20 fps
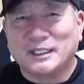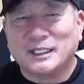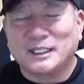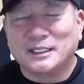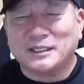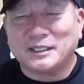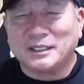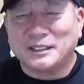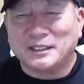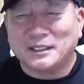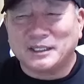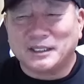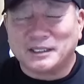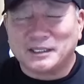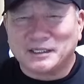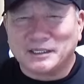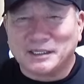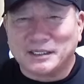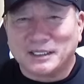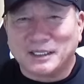決定的
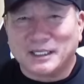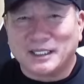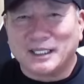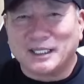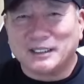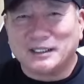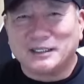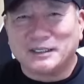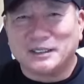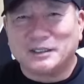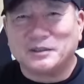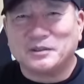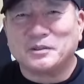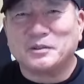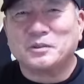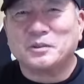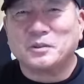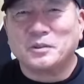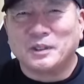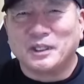なシーンがないっていう
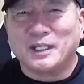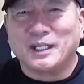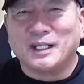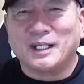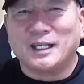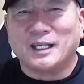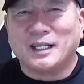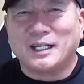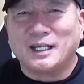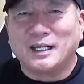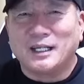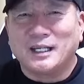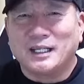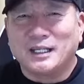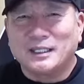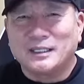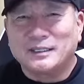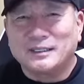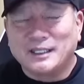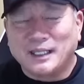ことは、うん
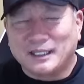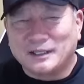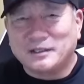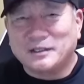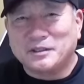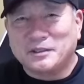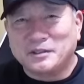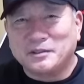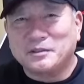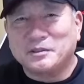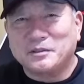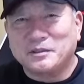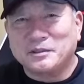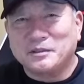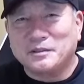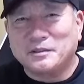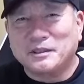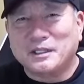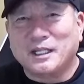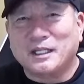脱
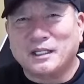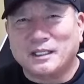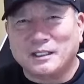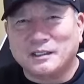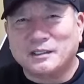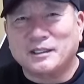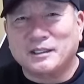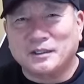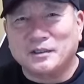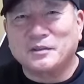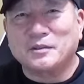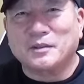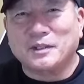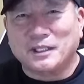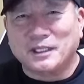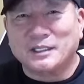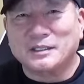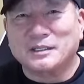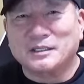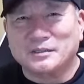臼かなっていうような
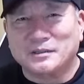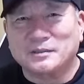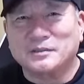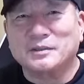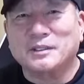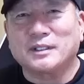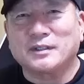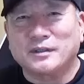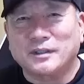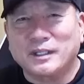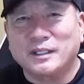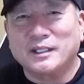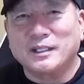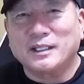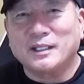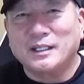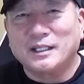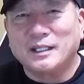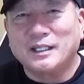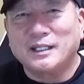感じがするんだよね。
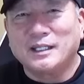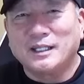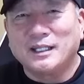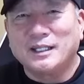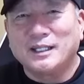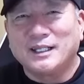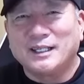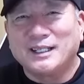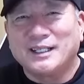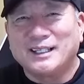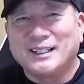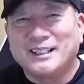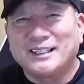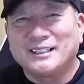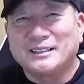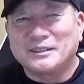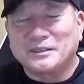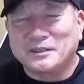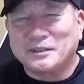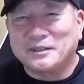
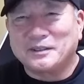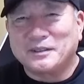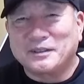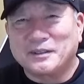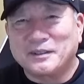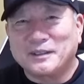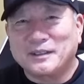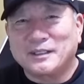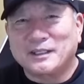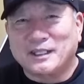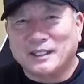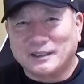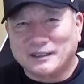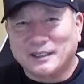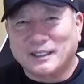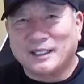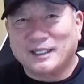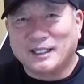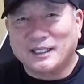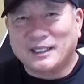肩
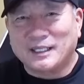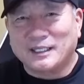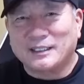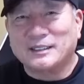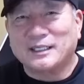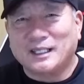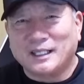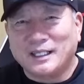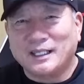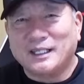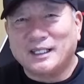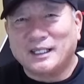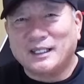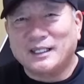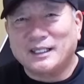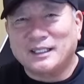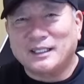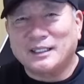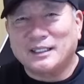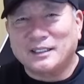肩肩、
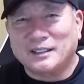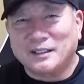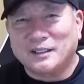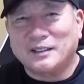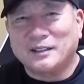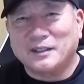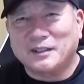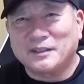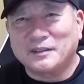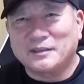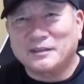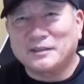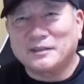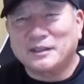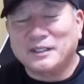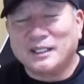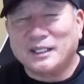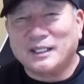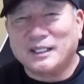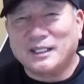はい、う
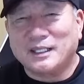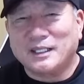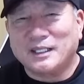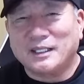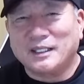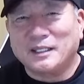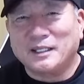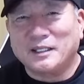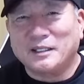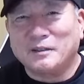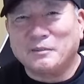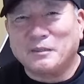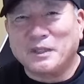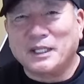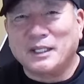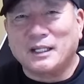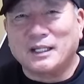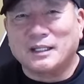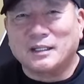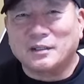ん、で
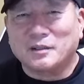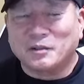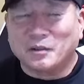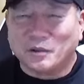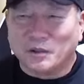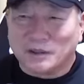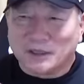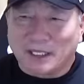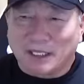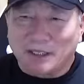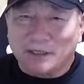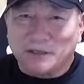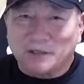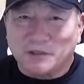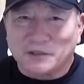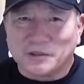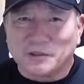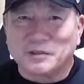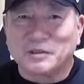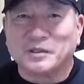まあこう退
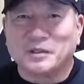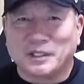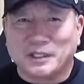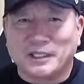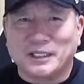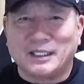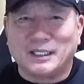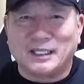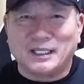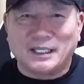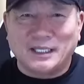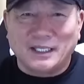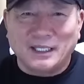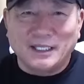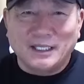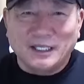場する時に